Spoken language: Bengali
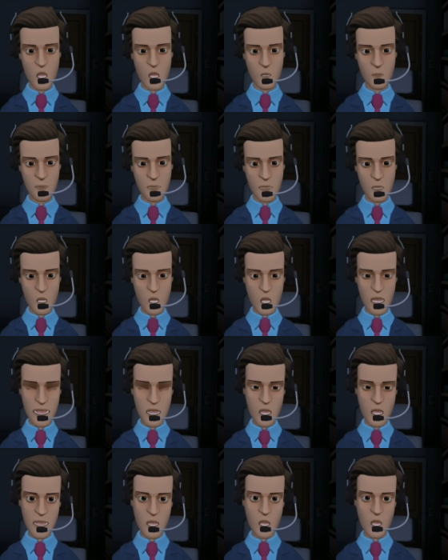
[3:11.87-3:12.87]
রিলায়েবল
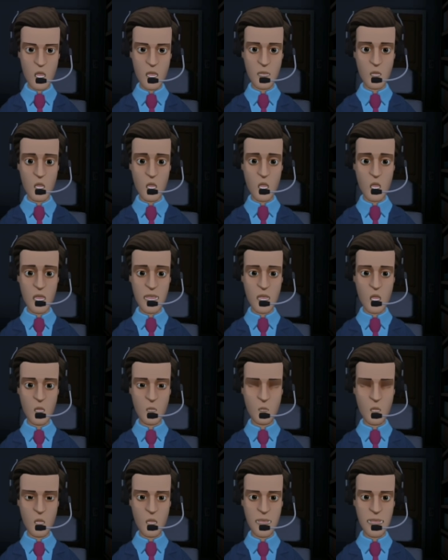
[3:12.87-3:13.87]
লোকের থেকে পাওয়া খবর
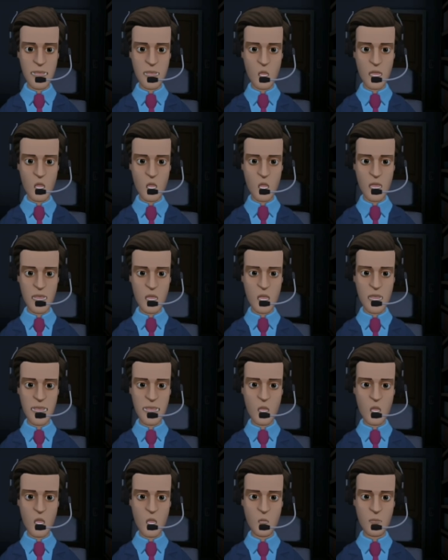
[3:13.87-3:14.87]
তাতে যা
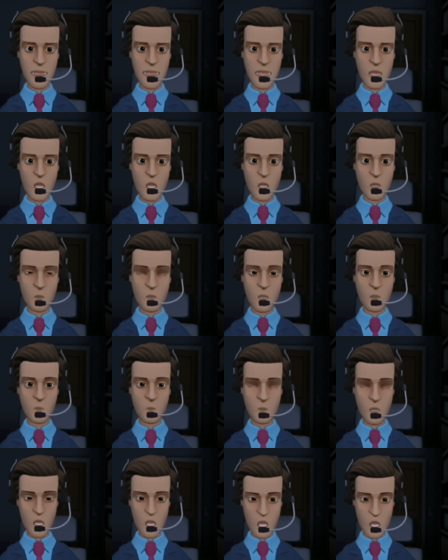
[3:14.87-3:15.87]
পরিকল্পনা নিয়ে
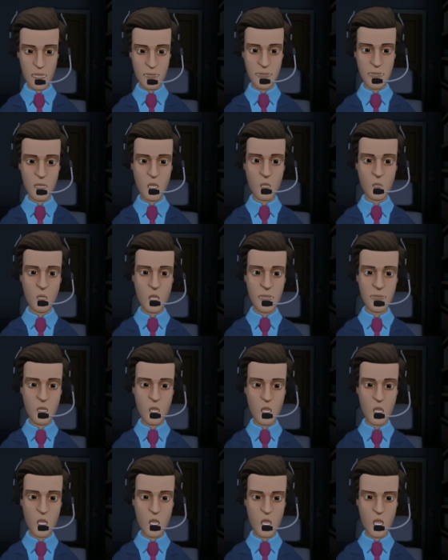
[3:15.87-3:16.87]
ইনভেস্টাররা এগোচ্ছে তাতে
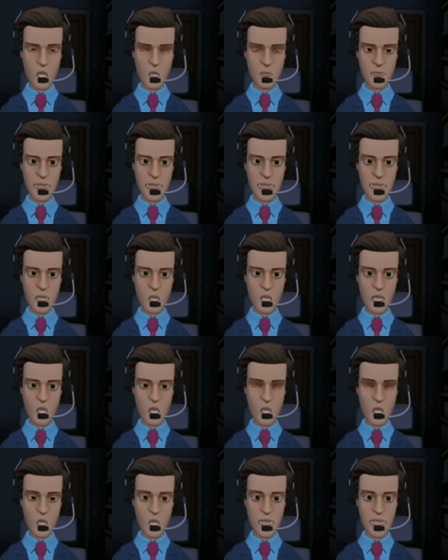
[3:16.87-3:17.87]
কিন্তু সব প্লেয়ারের
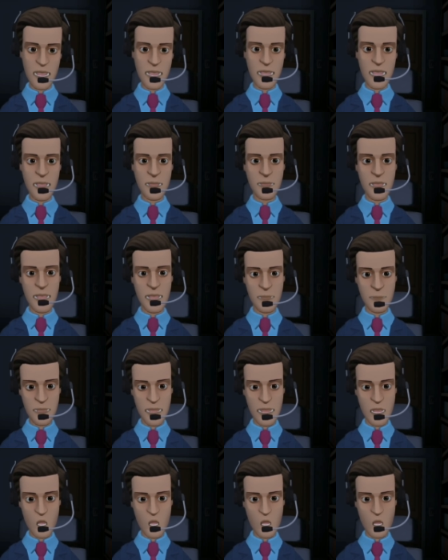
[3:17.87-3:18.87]
সাথেই এক
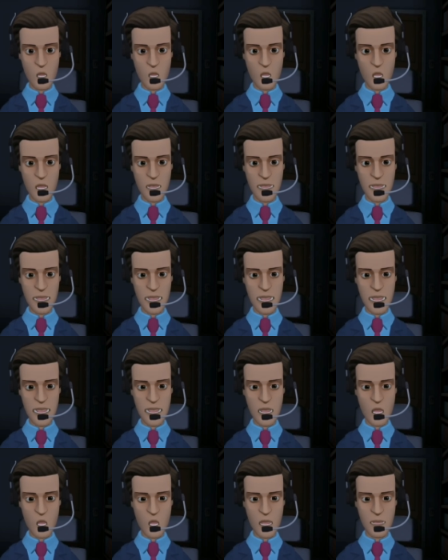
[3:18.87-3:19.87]
বছরেরই চুক্তি হতে
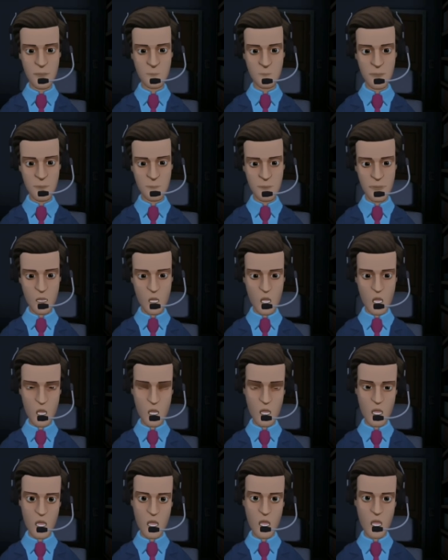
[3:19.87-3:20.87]
পারে
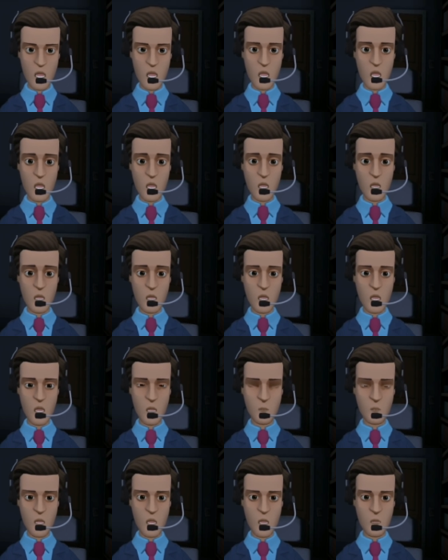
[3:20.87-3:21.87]
বলা যায়
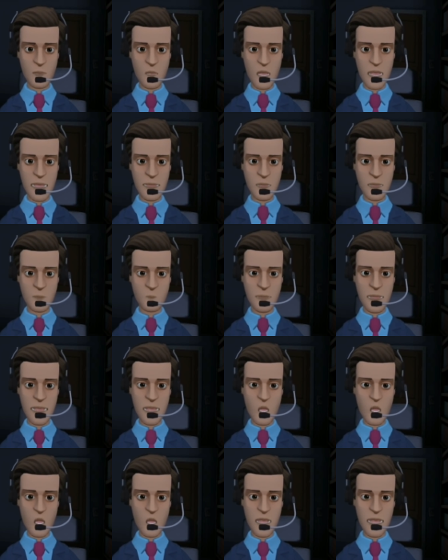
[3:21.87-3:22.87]
বিদেশি এবং
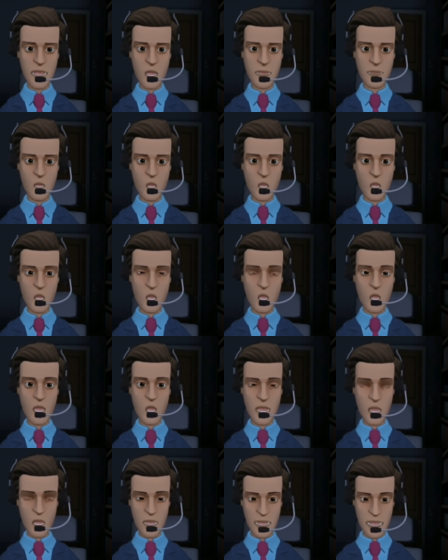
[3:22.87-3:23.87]
কিছু
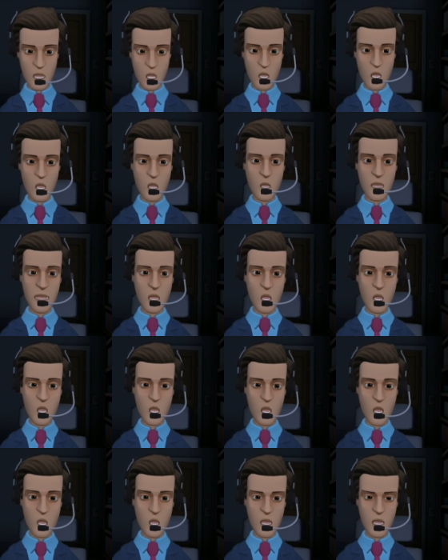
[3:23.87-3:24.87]
কিছু দেশি
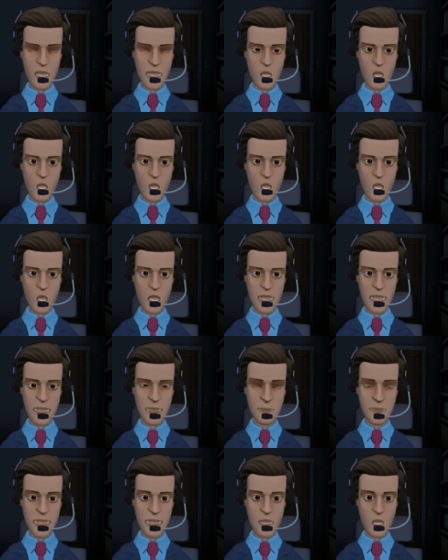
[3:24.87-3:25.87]
প্লেয়ারের সাথেও
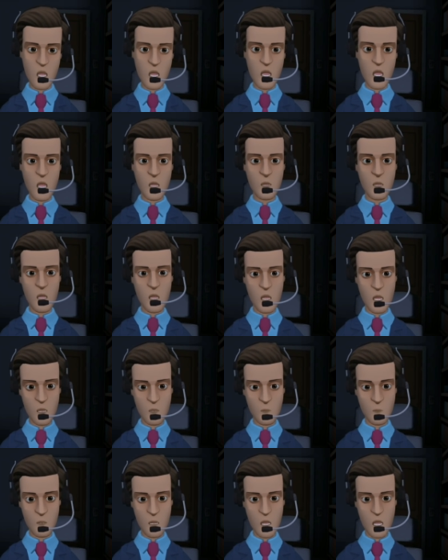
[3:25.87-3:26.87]
সেক্ষেত্রে কিন্তু পরের
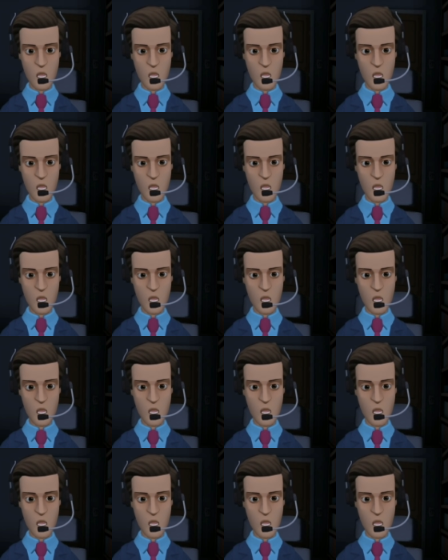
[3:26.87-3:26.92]
বছর